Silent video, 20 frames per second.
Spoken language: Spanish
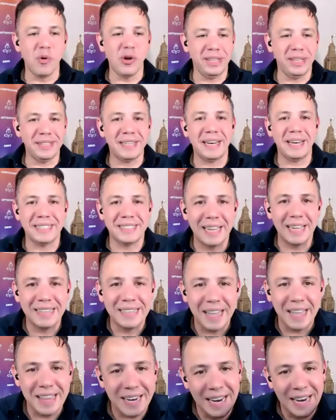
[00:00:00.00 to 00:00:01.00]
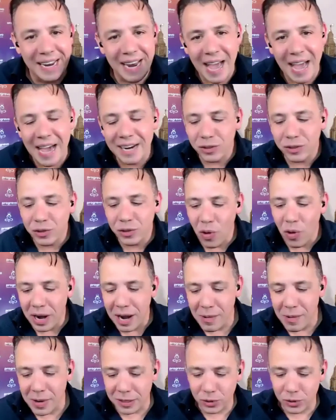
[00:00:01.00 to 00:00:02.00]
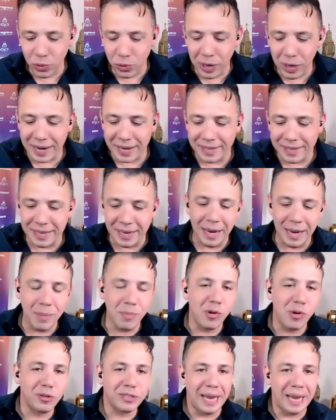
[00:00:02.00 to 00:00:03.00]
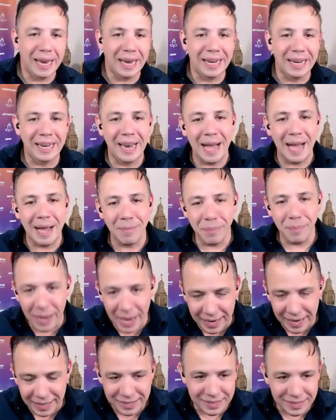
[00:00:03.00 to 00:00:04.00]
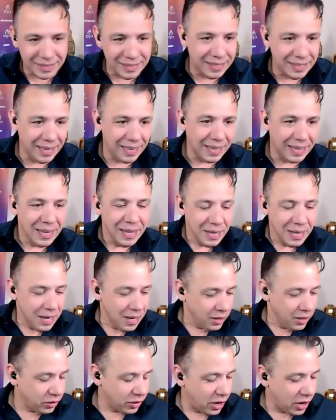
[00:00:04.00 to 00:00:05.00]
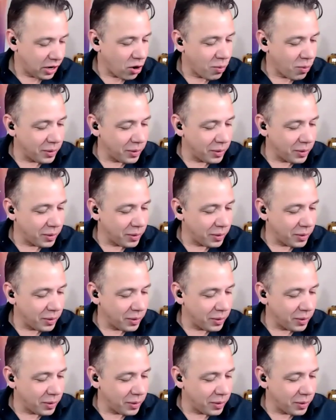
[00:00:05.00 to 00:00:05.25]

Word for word: muy interesante, drenar toda la basura que tenemos en la mente. Yo creo que